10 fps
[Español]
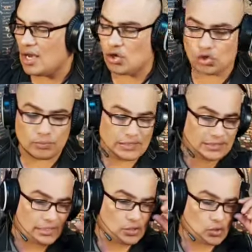Lo
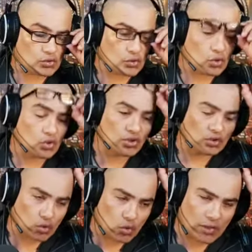misterioso de
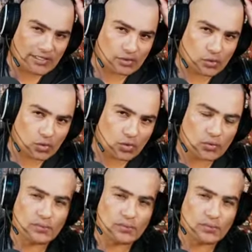todo esto